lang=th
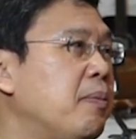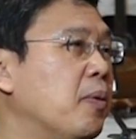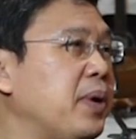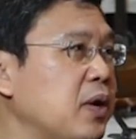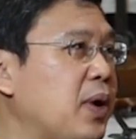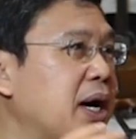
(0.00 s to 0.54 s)
ผ
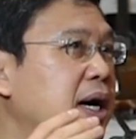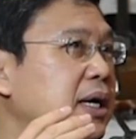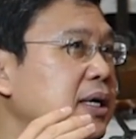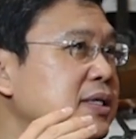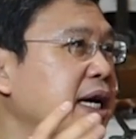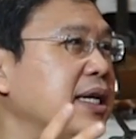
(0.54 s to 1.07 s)
มคิดว่า
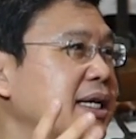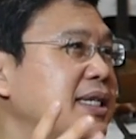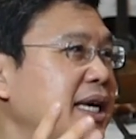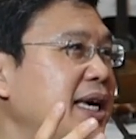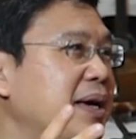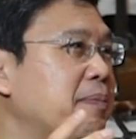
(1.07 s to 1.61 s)
สิ่งหนึ่ง
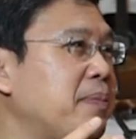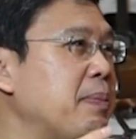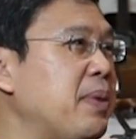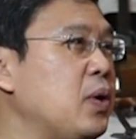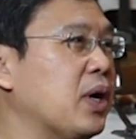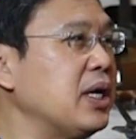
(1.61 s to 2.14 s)
ที่เป็
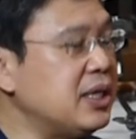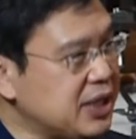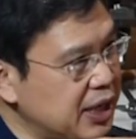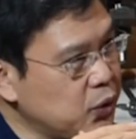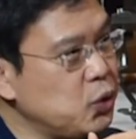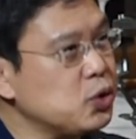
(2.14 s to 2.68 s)
นประโยชน์ก็คือ
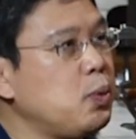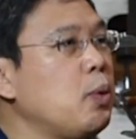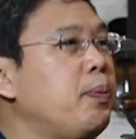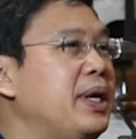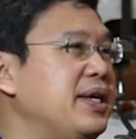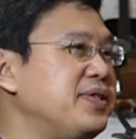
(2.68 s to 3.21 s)
ใช้ tools พว
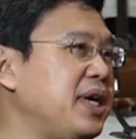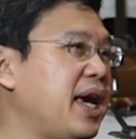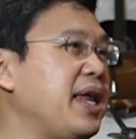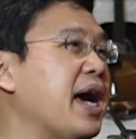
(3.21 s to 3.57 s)
ก PDCA